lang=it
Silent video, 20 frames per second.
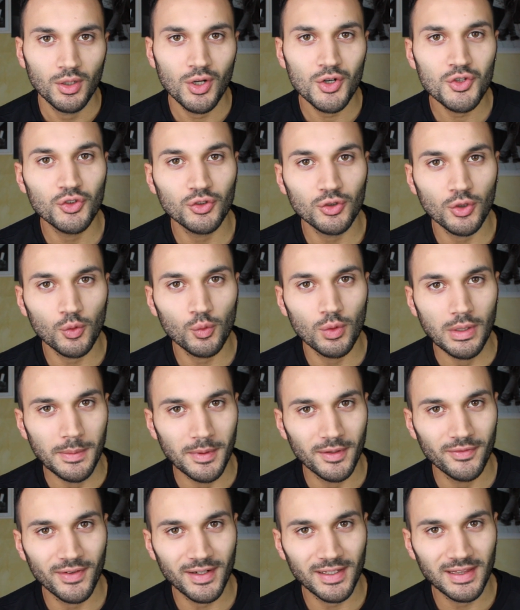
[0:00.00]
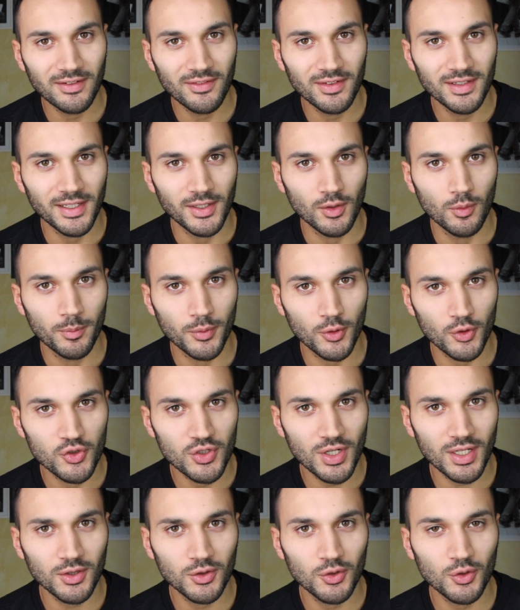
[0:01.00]
Oggi sono qui per farti vedere un
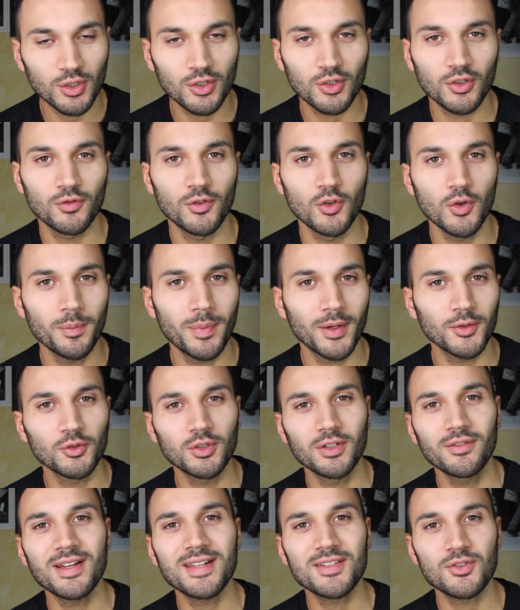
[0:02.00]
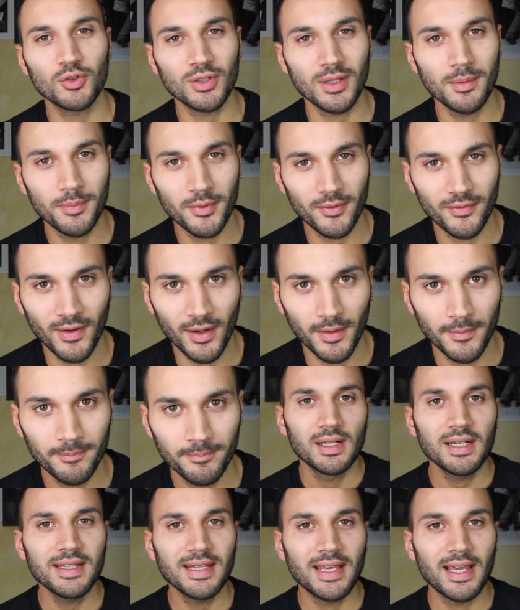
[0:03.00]
progetto che ho sviluppato diverso tempo fa.
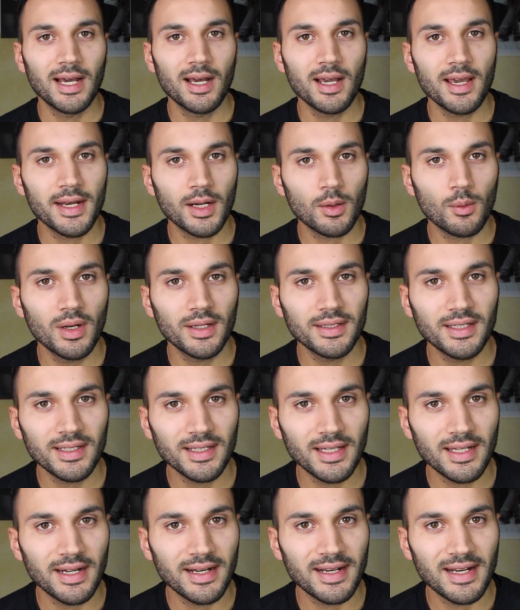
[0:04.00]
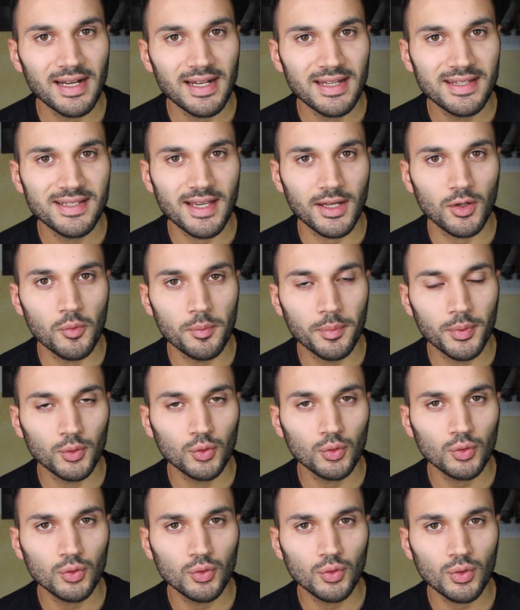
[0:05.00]
L'idea era quella di andare a realizzare un
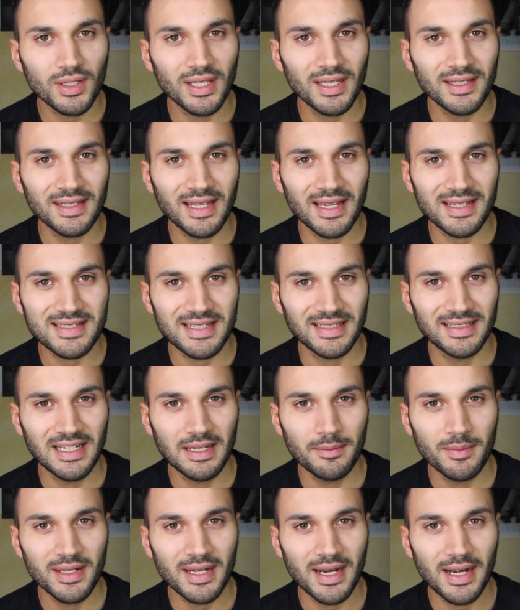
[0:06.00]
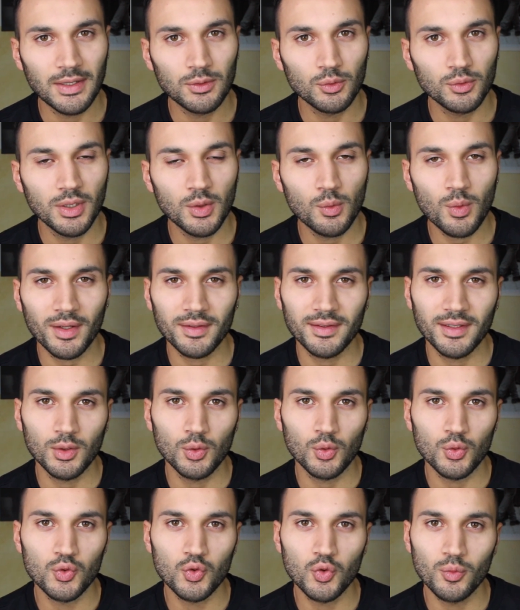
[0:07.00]
prodotto che andasse ad eliminare tutti quanti i
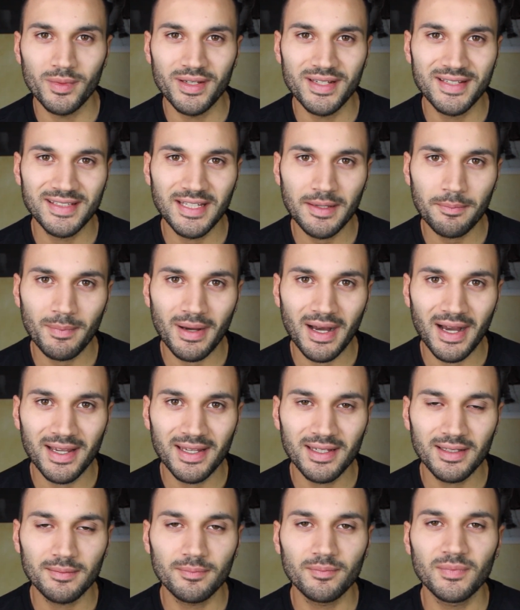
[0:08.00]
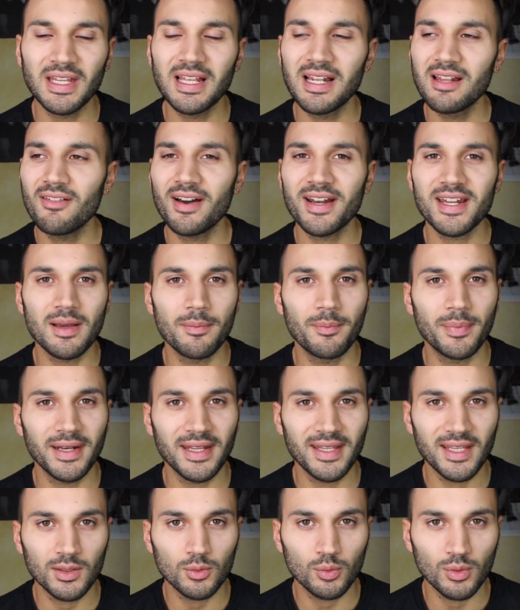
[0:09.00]
consumi stand-by delle varie
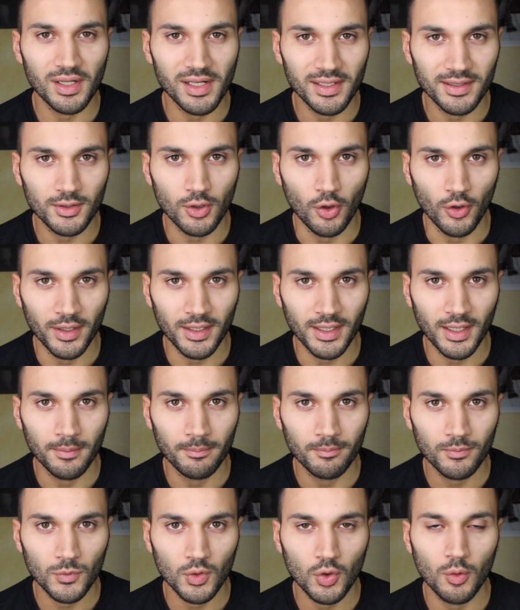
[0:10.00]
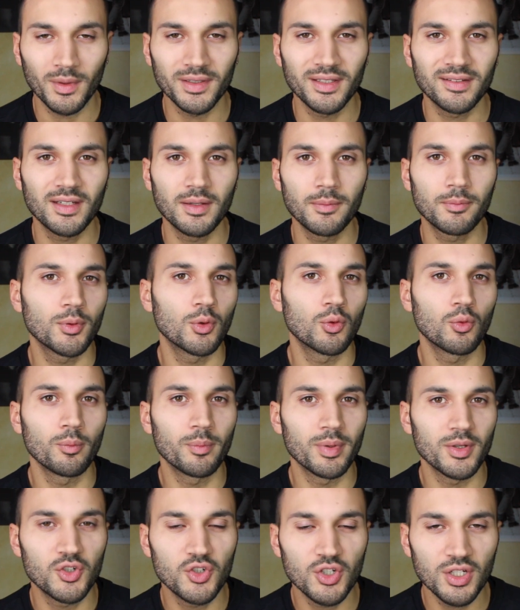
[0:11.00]
apparecchiature elettroniche, come ad esempio un
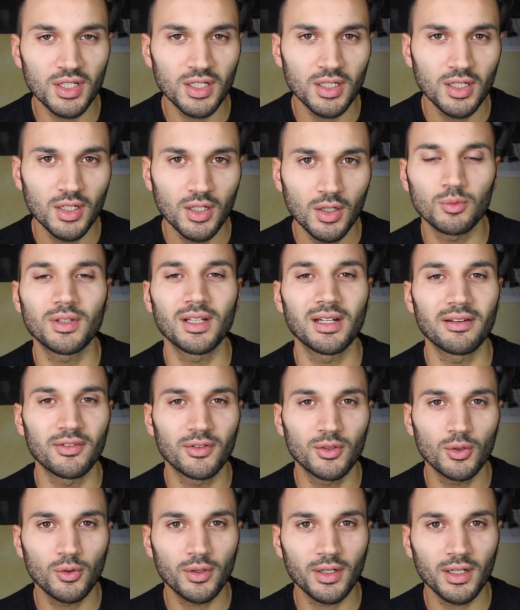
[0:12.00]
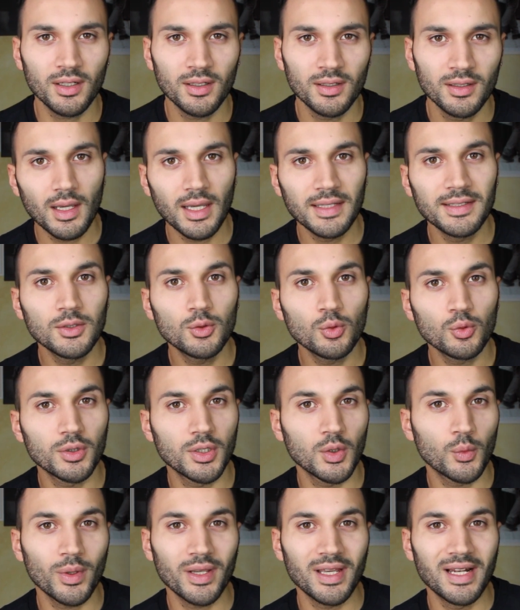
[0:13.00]
PC, un televisore e di
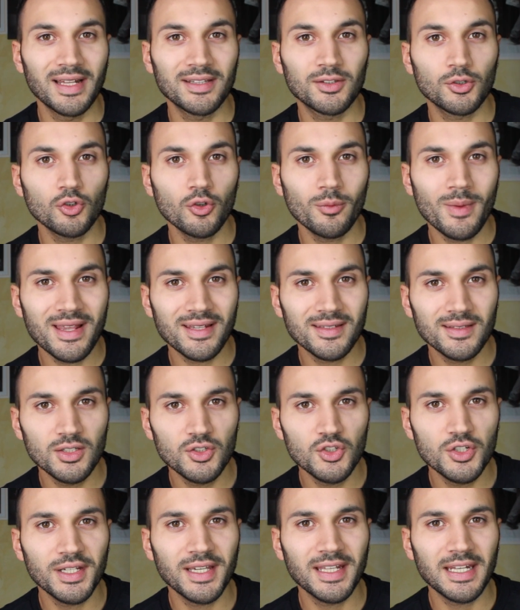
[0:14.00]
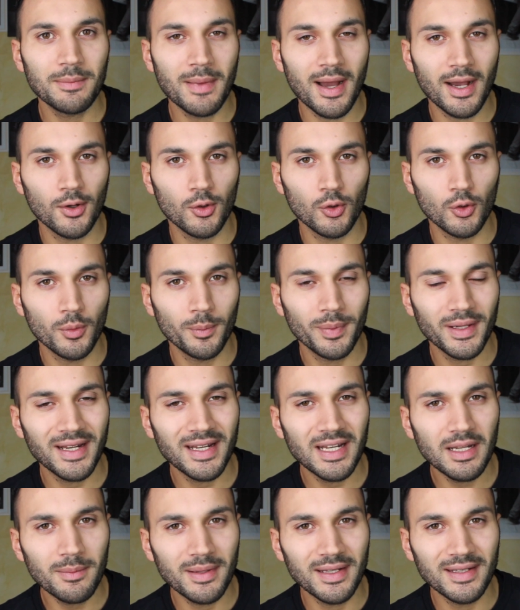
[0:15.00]
tutti quei elettrodomestici che rimangono
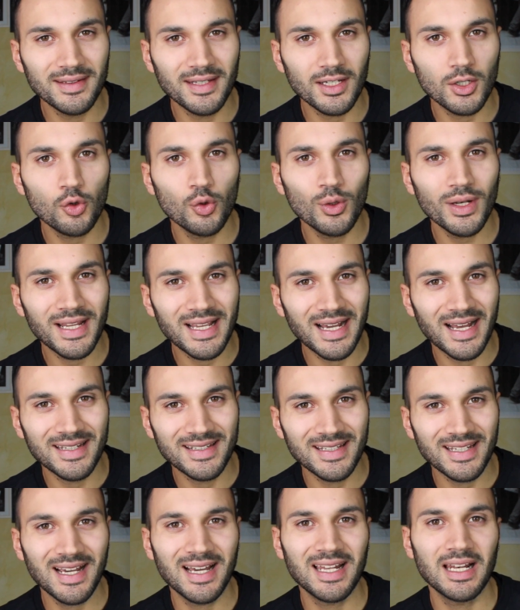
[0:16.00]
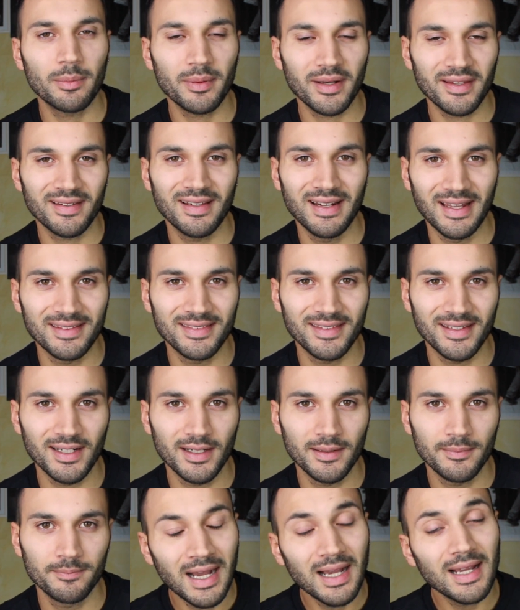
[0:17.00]
perennemente collegati alla presa elettrica,
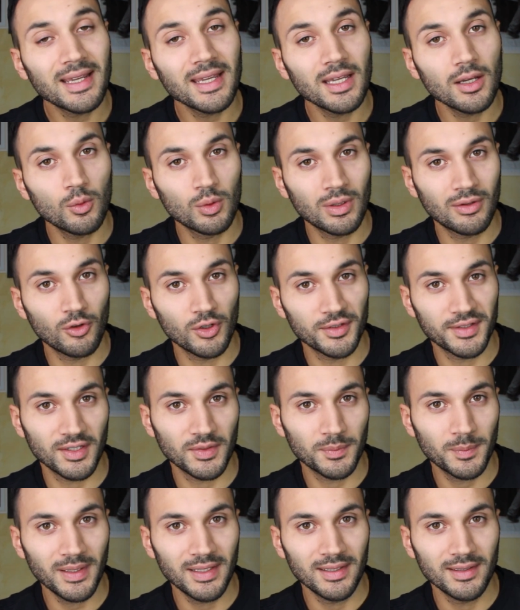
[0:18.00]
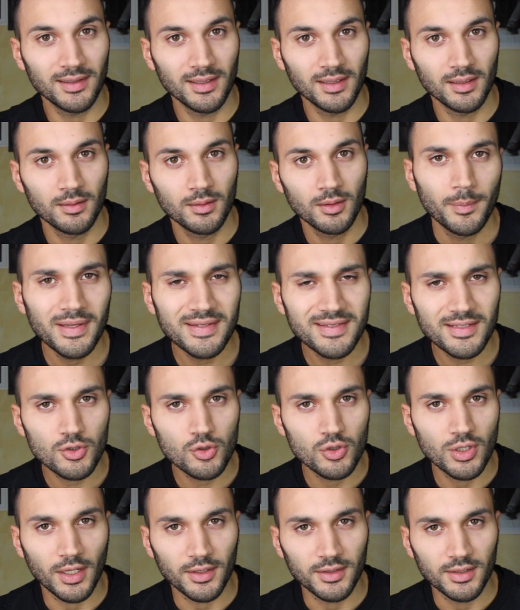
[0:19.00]
anche una volta spenti. Pensaci
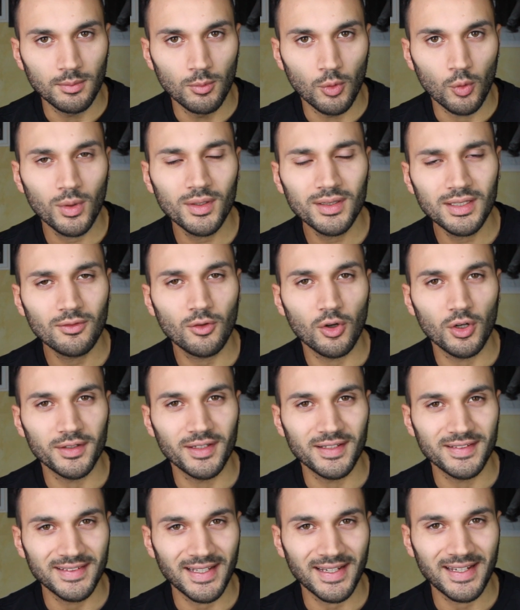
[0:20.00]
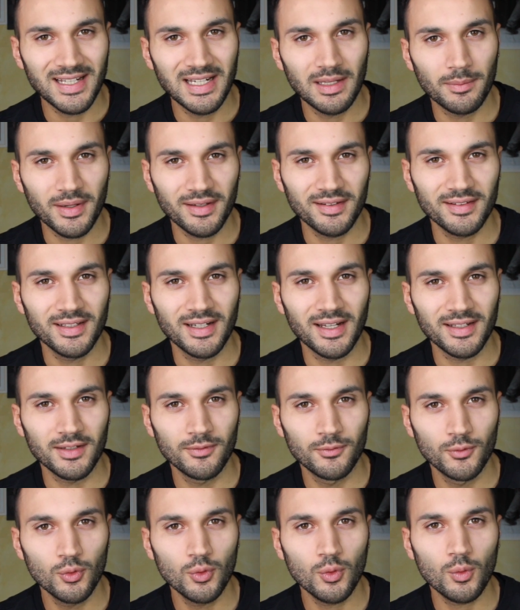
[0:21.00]
un attimo, quante volte stacchi la presa della
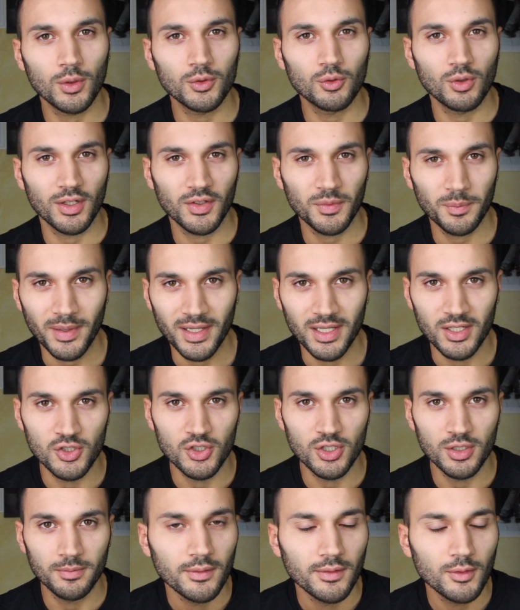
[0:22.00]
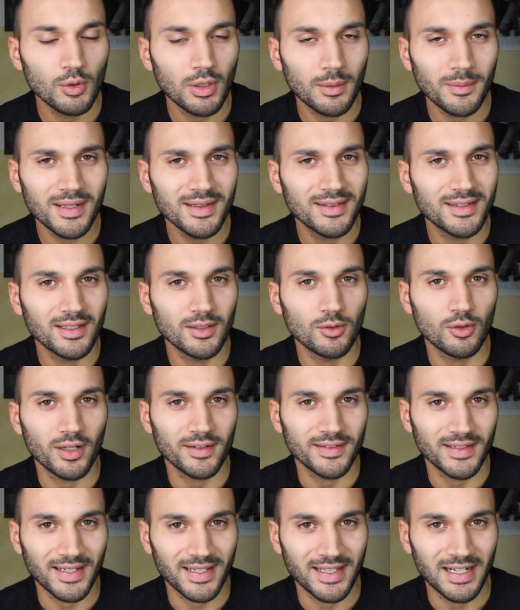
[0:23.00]
TV quando la spengi? Sicuramente non la
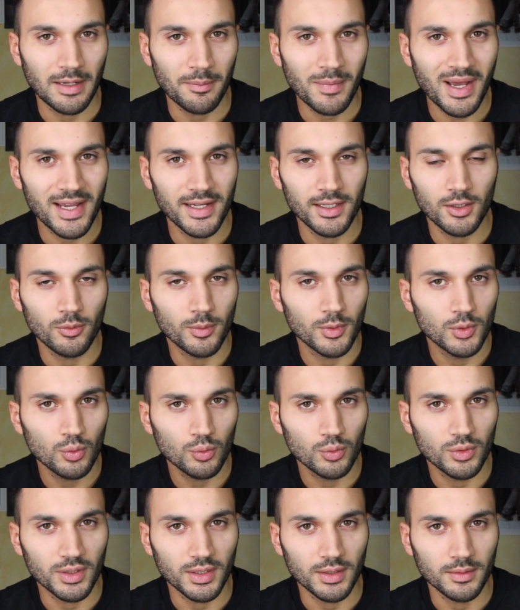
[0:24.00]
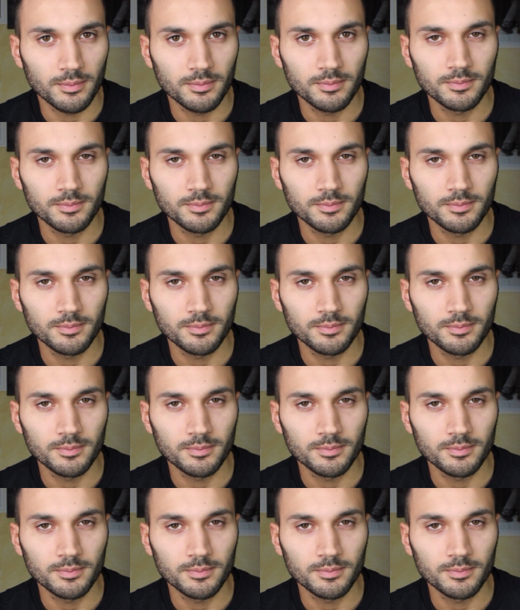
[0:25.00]
staccherai mai, come tutti.